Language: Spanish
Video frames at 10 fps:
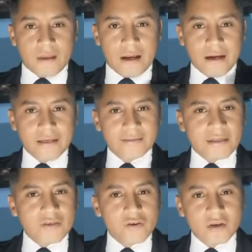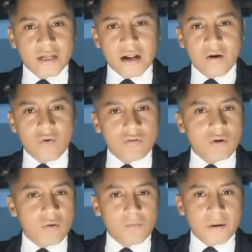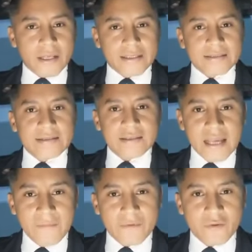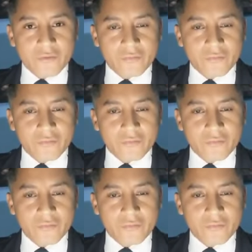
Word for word: Aquel señor era un hombre sabio.